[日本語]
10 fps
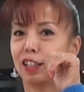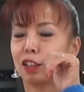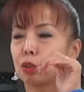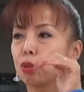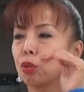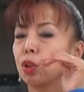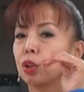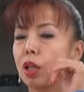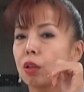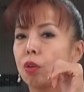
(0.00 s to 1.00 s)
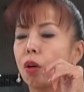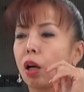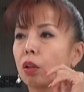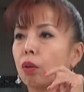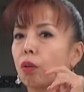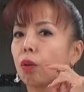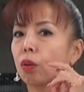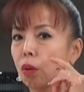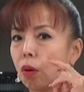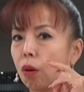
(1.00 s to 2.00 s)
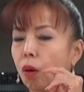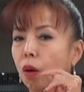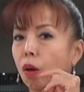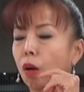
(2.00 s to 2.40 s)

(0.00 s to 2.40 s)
でその軟口蓋のところと